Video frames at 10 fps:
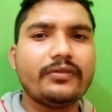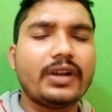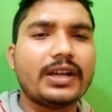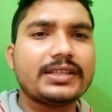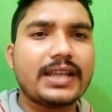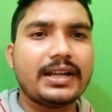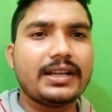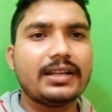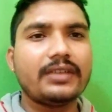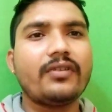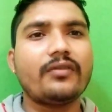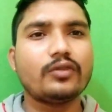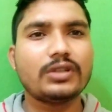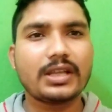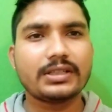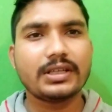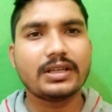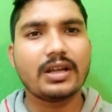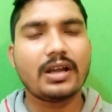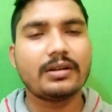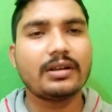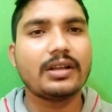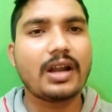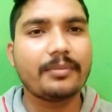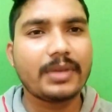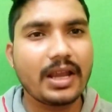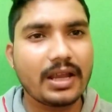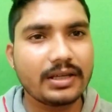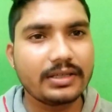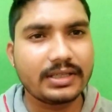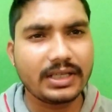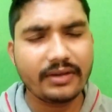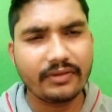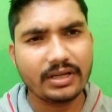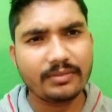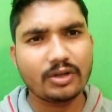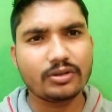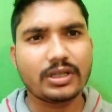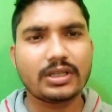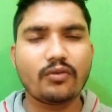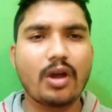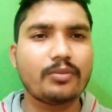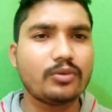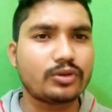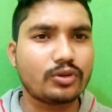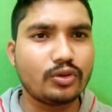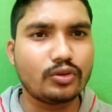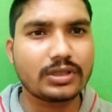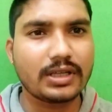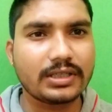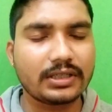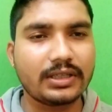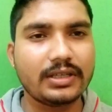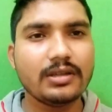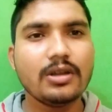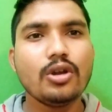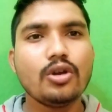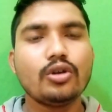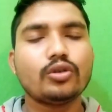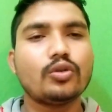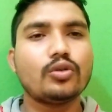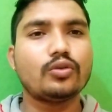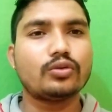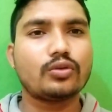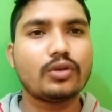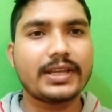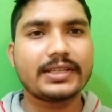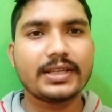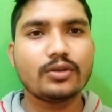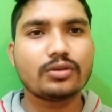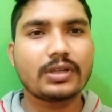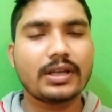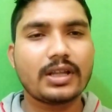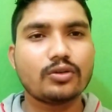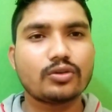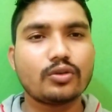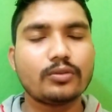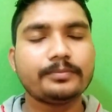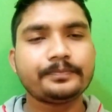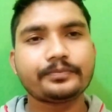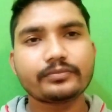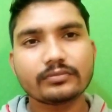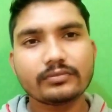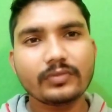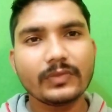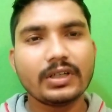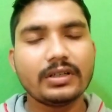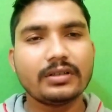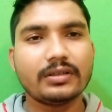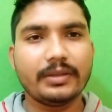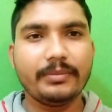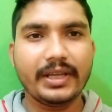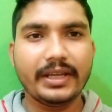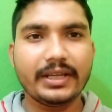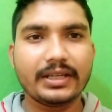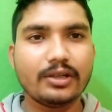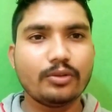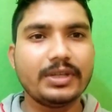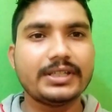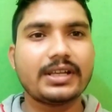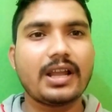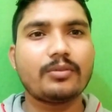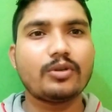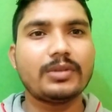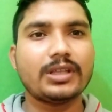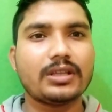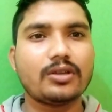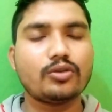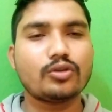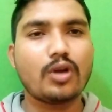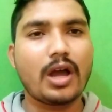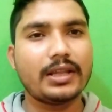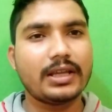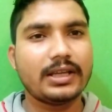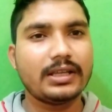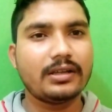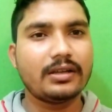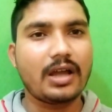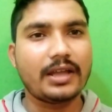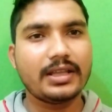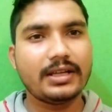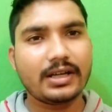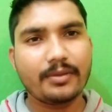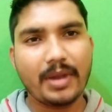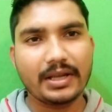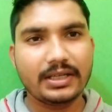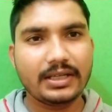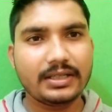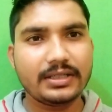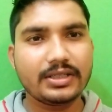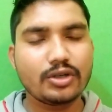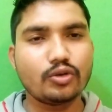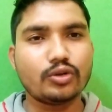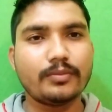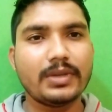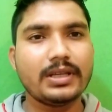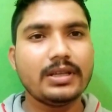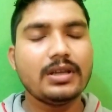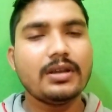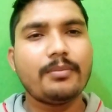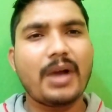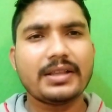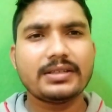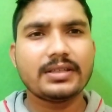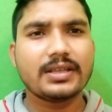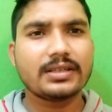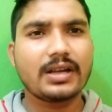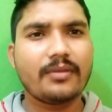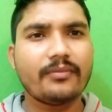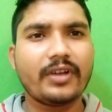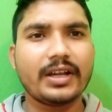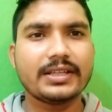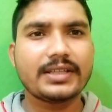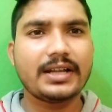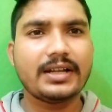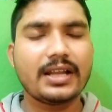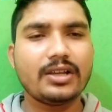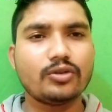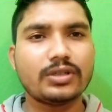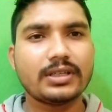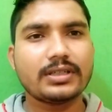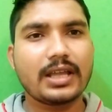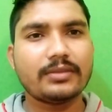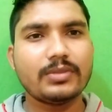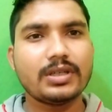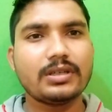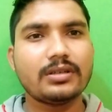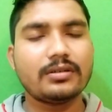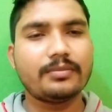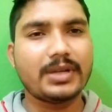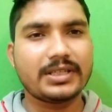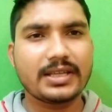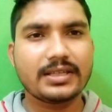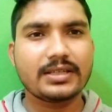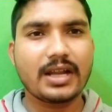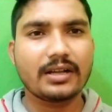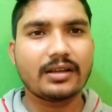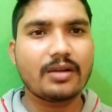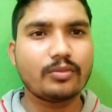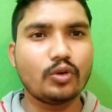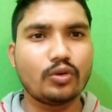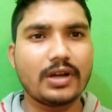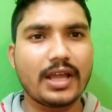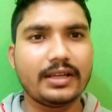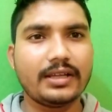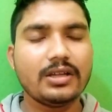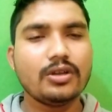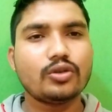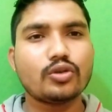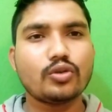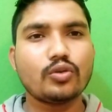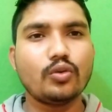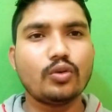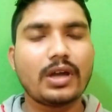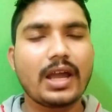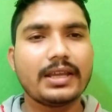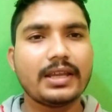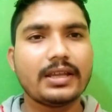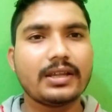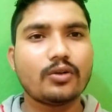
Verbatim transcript: भी फंगीसाइड यानी कि फफुंदनाशी अगर आपके यहाँ ईजिली अवेलेबल हो जाता वो आप उसको यूज़ कर सकते हैं तो उसको कैसे यूज़ करना है दोस्तों मैं एक किलो बीज के लिए आपको बताता हूँ दोस्तों आधा की आधा लीटर पानी ले लीजिए उसमें पाँच से दस ग्राम फंगीसाइड डालिए उसी के साथ में पचास से साठ ग्राम गुड़ डालिए दोस्तों गुड़ का ये